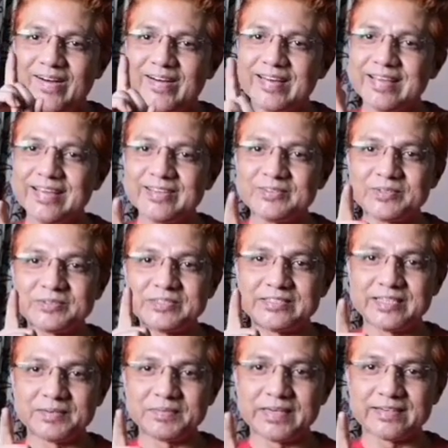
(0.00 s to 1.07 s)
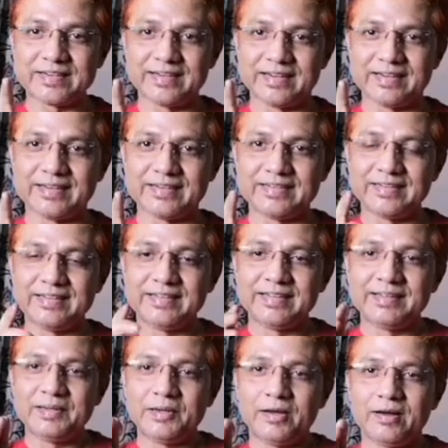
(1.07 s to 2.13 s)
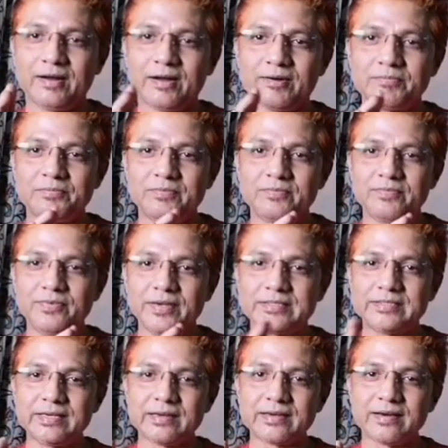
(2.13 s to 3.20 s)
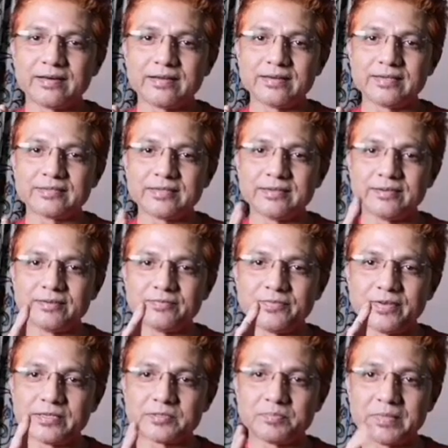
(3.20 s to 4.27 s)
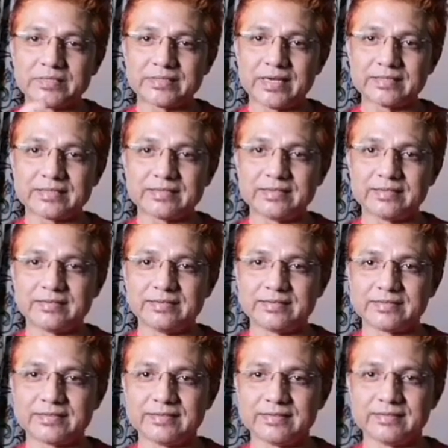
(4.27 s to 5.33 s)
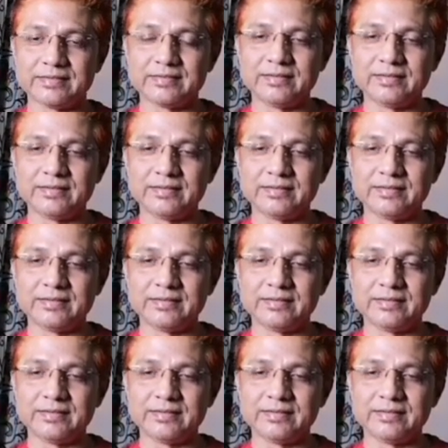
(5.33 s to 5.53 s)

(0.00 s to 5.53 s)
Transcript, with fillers: और ये जो चमक है फेशियल करने से फेस मसाज करने से